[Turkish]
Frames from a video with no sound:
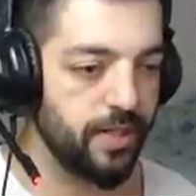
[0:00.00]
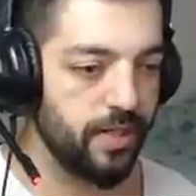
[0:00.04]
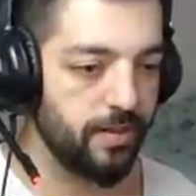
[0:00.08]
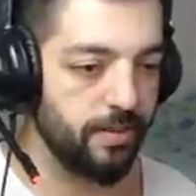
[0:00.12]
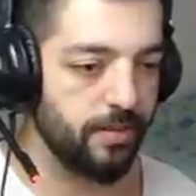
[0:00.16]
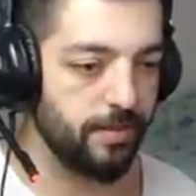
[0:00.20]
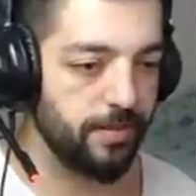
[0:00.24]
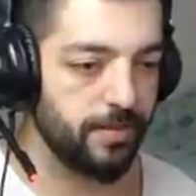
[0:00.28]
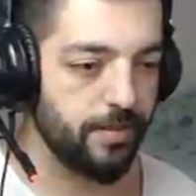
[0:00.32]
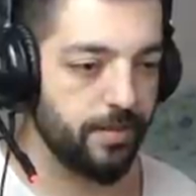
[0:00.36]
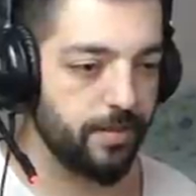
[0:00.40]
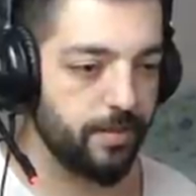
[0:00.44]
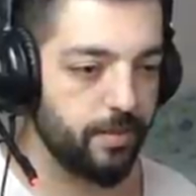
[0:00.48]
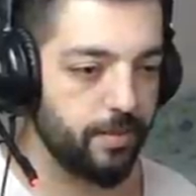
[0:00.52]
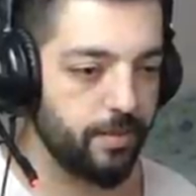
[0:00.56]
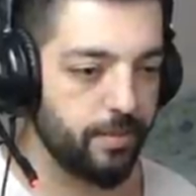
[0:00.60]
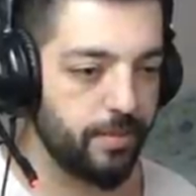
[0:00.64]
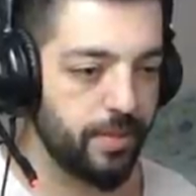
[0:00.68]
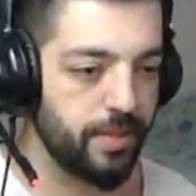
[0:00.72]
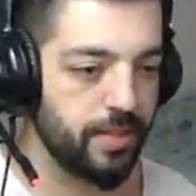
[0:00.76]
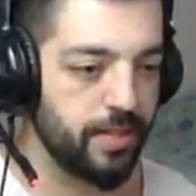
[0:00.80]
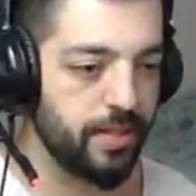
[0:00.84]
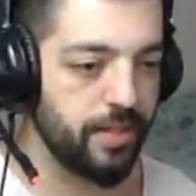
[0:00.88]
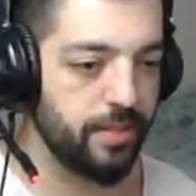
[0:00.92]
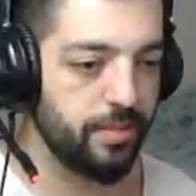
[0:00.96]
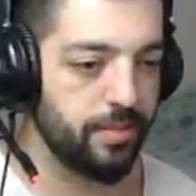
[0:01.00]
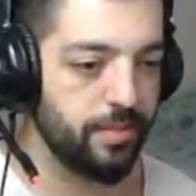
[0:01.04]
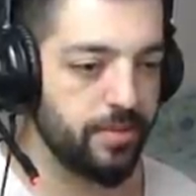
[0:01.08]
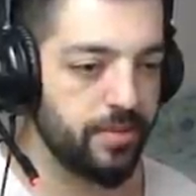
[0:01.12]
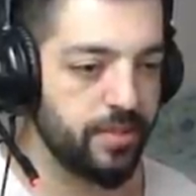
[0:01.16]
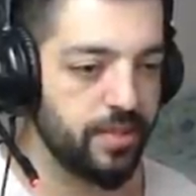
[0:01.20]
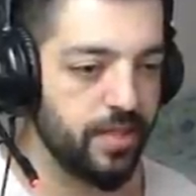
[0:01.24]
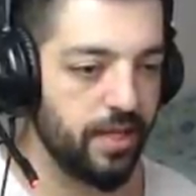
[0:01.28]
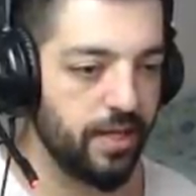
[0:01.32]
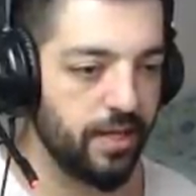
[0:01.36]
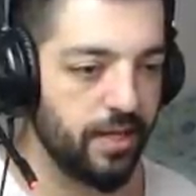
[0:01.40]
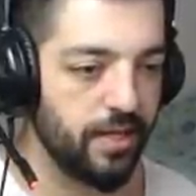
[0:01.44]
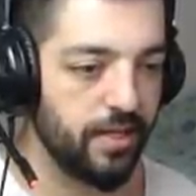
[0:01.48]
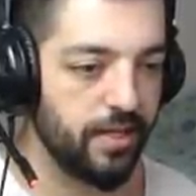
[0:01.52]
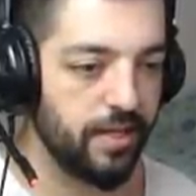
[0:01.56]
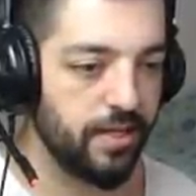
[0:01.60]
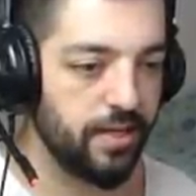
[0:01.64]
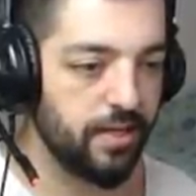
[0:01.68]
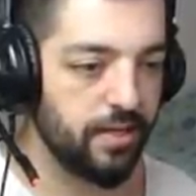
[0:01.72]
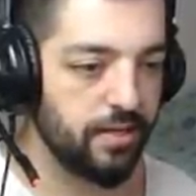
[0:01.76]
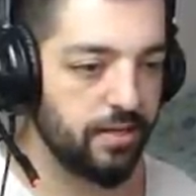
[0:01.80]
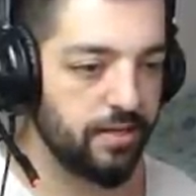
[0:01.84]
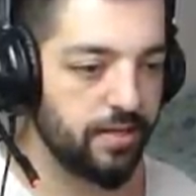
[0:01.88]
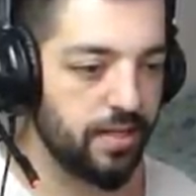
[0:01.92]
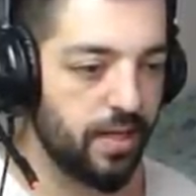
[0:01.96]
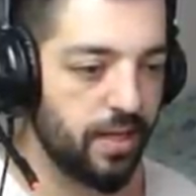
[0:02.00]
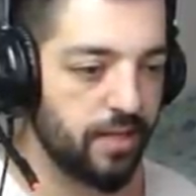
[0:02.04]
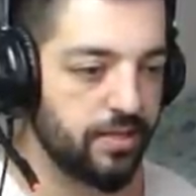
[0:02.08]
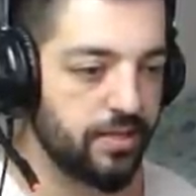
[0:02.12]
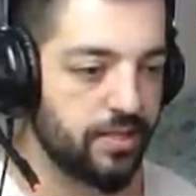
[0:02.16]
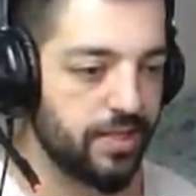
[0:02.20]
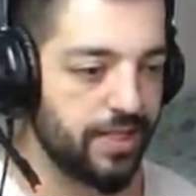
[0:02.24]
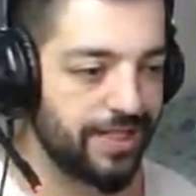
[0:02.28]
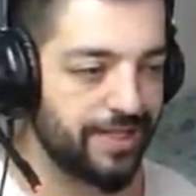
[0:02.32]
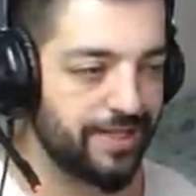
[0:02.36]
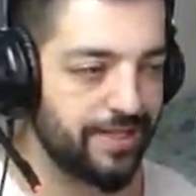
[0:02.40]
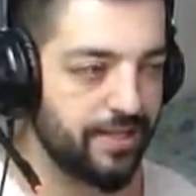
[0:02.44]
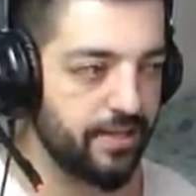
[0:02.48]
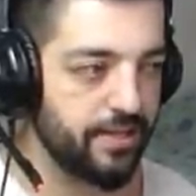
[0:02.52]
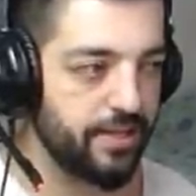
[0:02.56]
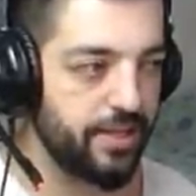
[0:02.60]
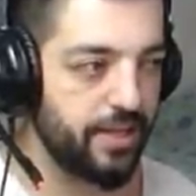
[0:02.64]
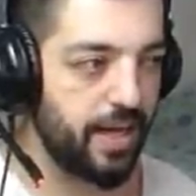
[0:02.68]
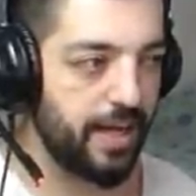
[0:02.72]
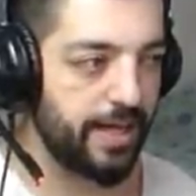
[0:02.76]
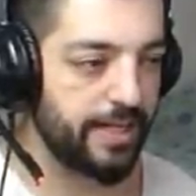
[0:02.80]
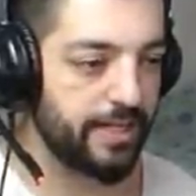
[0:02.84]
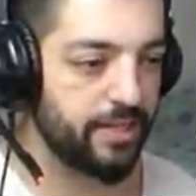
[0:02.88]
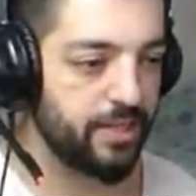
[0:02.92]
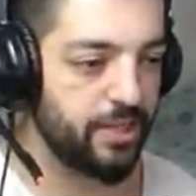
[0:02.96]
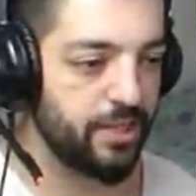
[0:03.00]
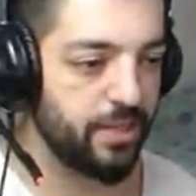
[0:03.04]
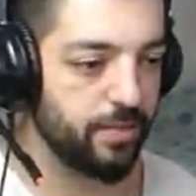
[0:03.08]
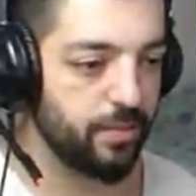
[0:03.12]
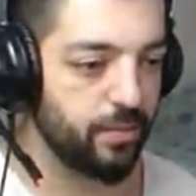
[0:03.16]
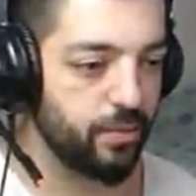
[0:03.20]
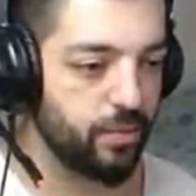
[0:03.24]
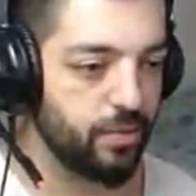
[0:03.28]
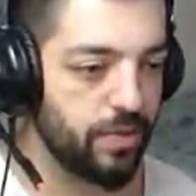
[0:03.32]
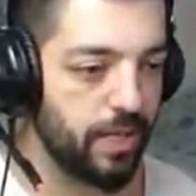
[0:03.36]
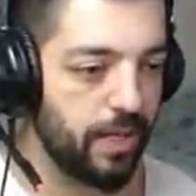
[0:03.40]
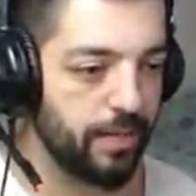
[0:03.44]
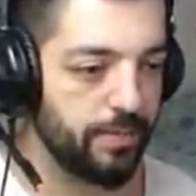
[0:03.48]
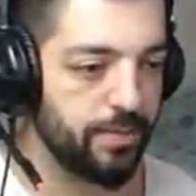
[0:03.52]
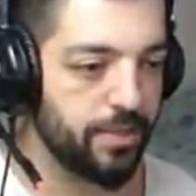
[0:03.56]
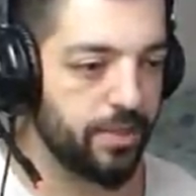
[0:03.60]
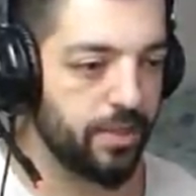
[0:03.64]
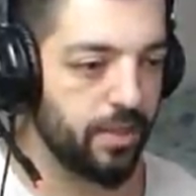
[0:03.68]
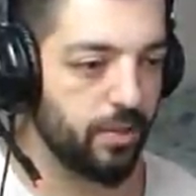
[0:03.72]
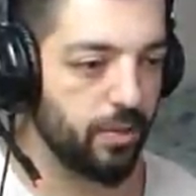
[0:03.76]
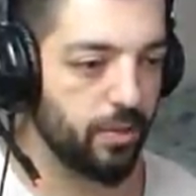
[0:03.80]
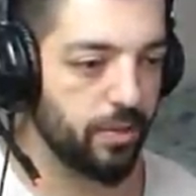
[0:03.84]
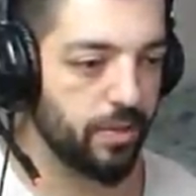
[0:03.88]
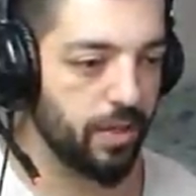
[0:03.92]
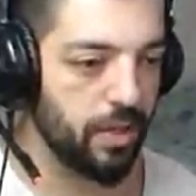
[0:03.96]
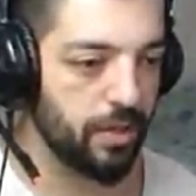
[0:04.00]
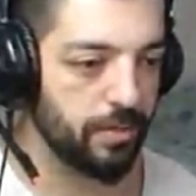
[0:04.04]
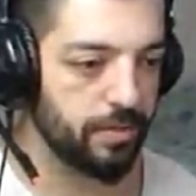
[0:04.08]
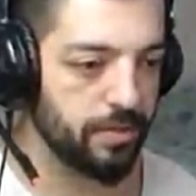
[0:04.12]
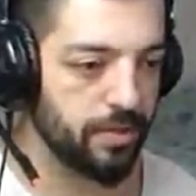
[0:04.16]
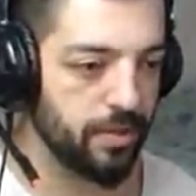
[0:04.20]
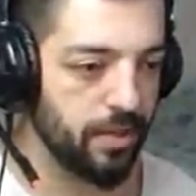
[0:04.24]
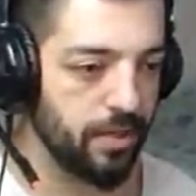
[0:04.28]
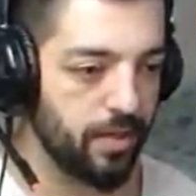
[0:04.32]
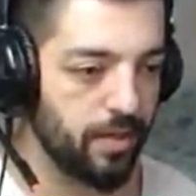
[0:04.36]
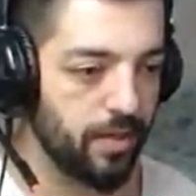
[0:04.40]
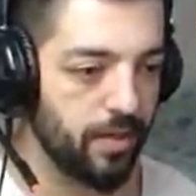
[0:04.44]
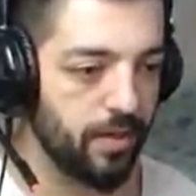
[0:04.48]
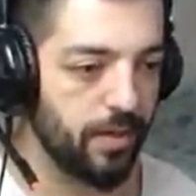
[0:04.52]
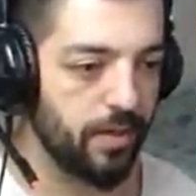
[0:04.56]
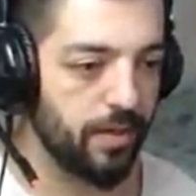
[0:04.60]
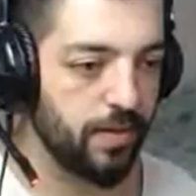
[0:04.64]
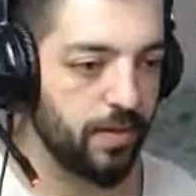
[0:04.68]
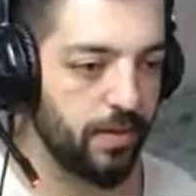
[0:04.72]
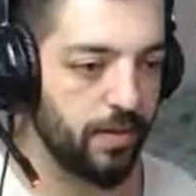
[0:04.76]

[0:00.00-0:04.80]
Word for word: gidelim. Bakalım bize ne atacaksın kardeşim. Güzel bir şey gönder bize ya.